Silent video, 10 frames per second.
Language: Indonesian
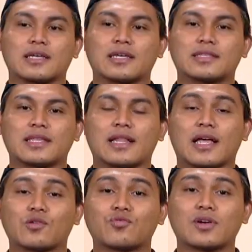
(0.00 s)
kita
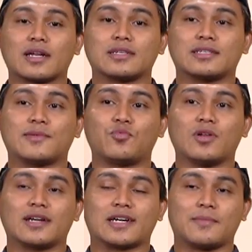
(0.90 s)
lakukan di
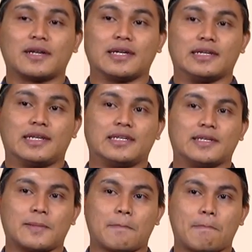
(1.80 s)
bulan Ramadan ini.
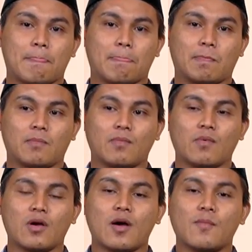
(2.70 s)

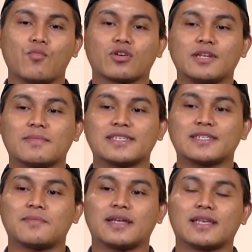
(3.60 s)
Mungkin
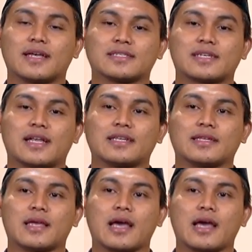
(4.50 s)
masih banyak sekali